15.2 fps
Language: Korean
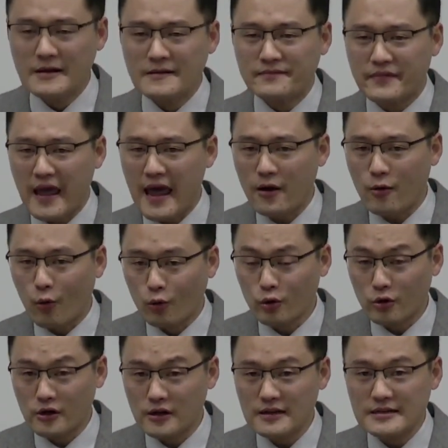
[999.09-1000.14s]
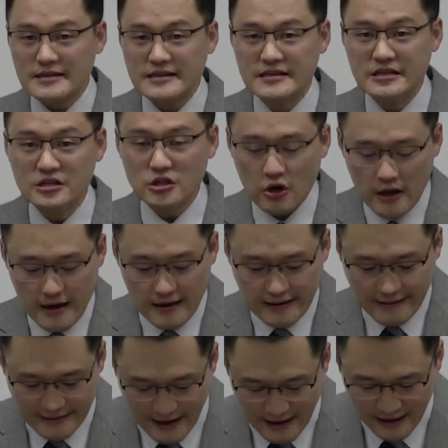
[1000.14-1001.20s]
내 공로를 인정해야
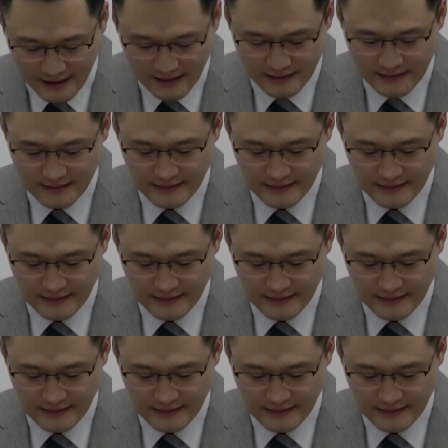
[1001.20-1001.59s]
된다.